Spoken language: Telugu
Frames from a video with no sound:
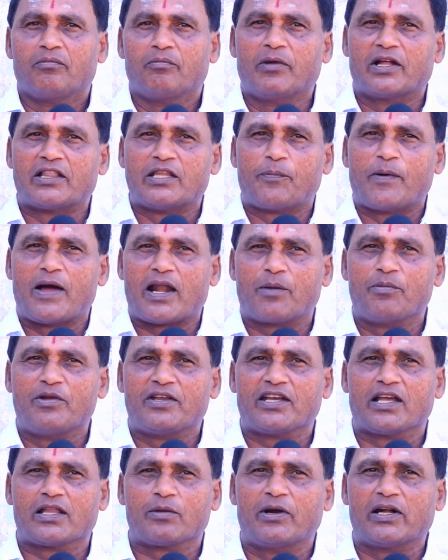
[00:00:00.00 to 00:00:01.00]
మద్యపానం
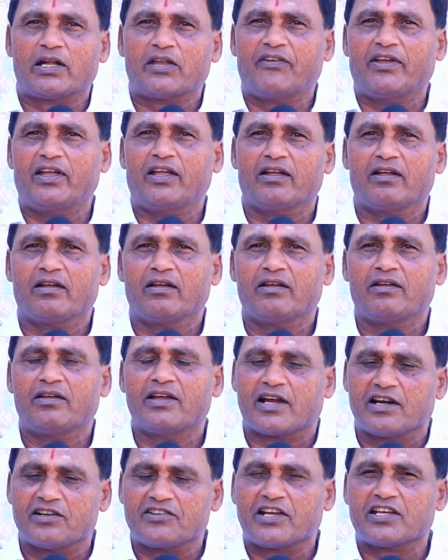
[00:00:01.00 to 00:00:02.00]
నిషేధం అంటేవి
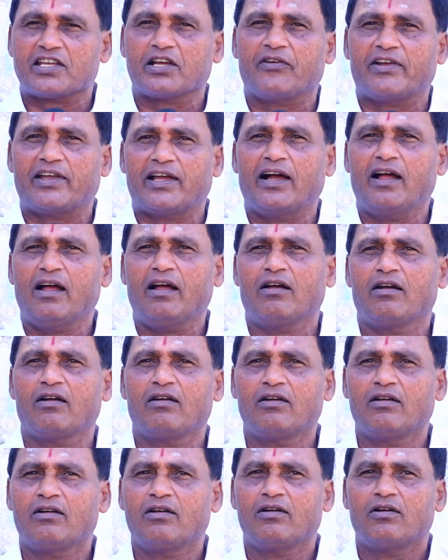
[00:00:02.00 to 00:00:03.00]
ఎక్కడ చేసావయ్యా
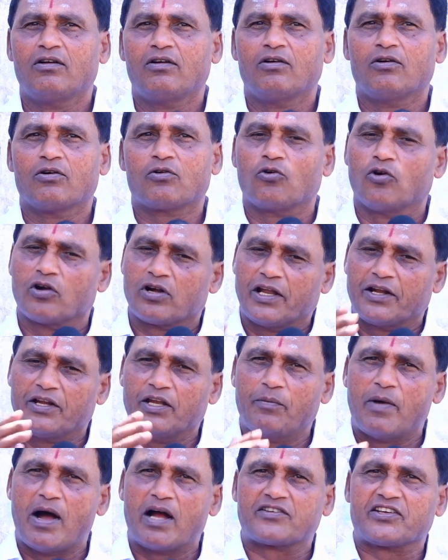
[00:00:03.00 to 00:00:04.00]

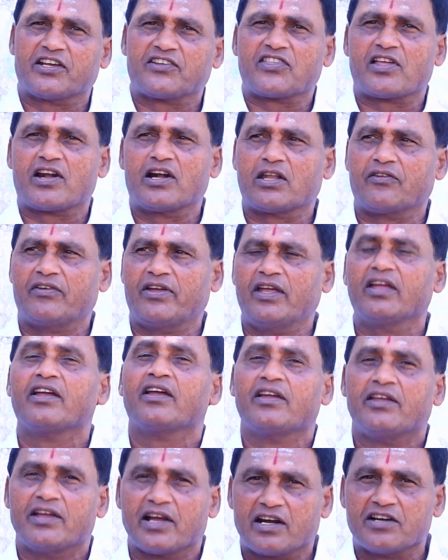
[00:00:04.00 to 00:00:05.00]
రోడ్లన్నీ బాగు చేస్తానంటివి
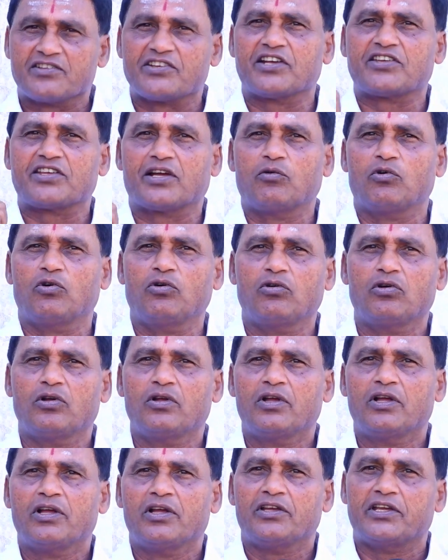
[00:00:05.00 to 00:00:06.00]
ఎక్కడ చేశావు
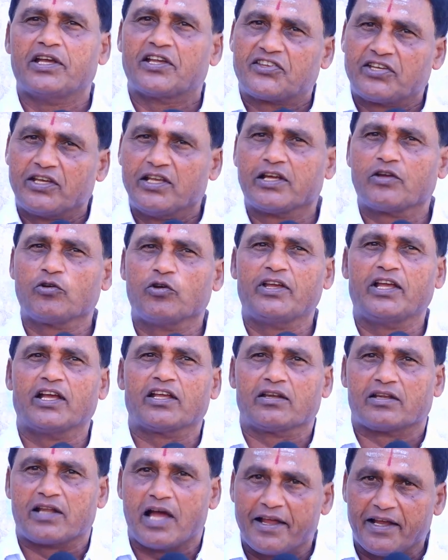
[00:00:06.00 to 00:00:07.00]
ఎస్సీలకు
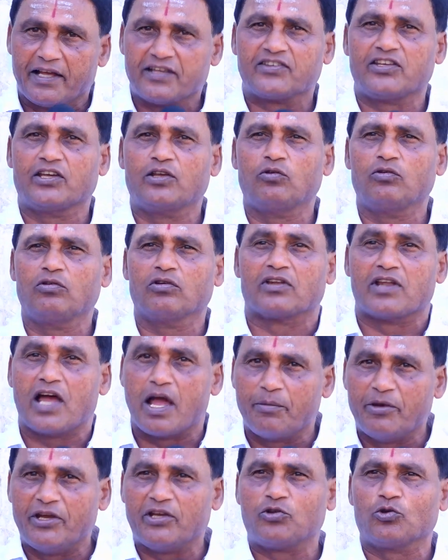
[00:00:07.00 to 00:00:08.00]
నా ఎస్సీలు నా
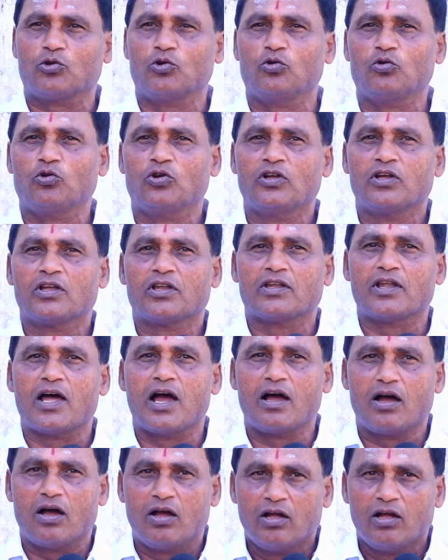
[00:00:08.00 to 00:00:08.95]
బీసీలు నా